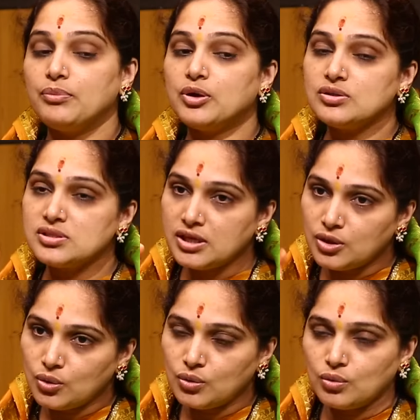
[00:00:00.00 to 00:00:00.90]
బికాస్ దే
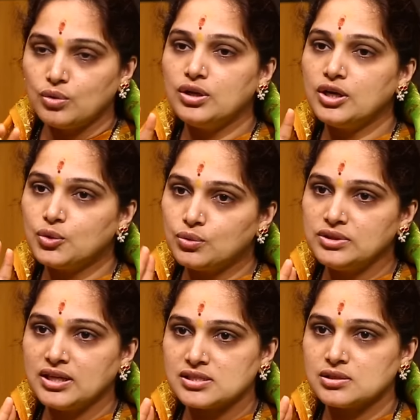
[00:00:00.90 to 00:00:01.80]
నో ఉన్న టూ
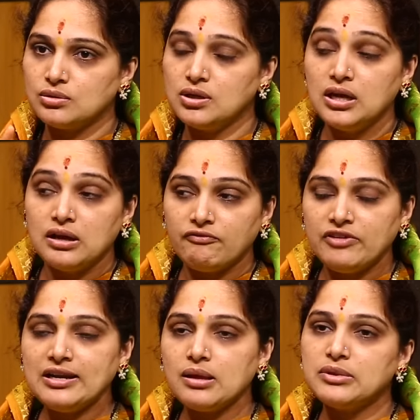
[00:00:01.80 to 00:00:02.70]
ఇయర్స్లో
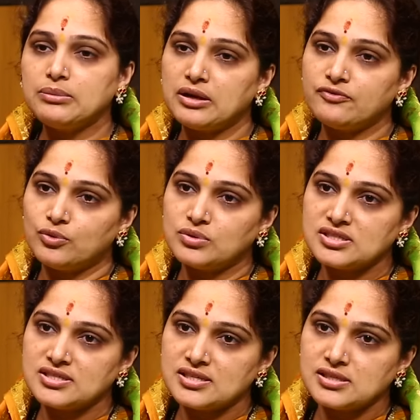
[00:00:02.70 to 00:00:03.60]
వీళ్ళ మీద మనం
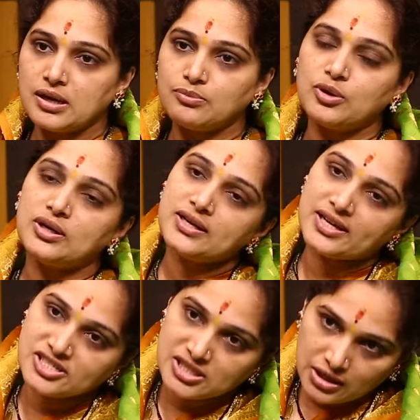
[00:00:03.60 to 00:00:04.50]
ఫోకస్ చేసాము అంటే
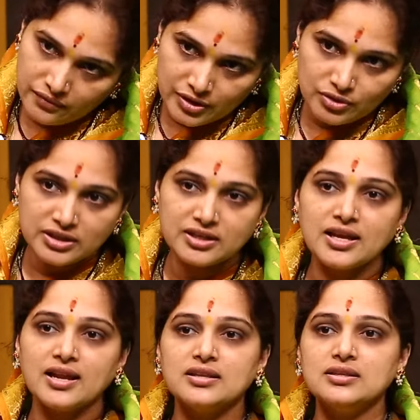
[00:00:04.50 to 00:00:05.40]
ఖచ్చితంగా వీళ్ళు
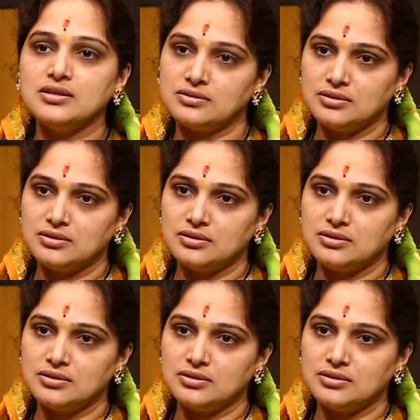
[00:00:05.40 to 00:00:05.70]
డిగ్రీ అనేది